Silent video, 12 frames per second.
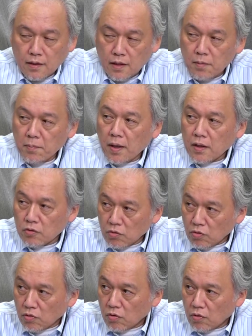今
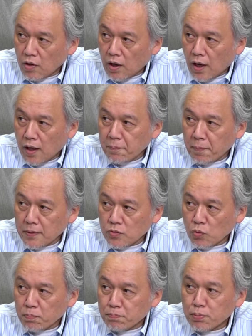の
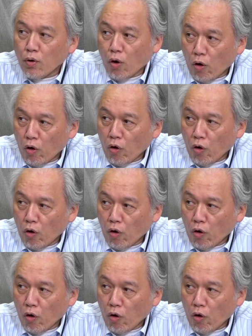iPad Pro、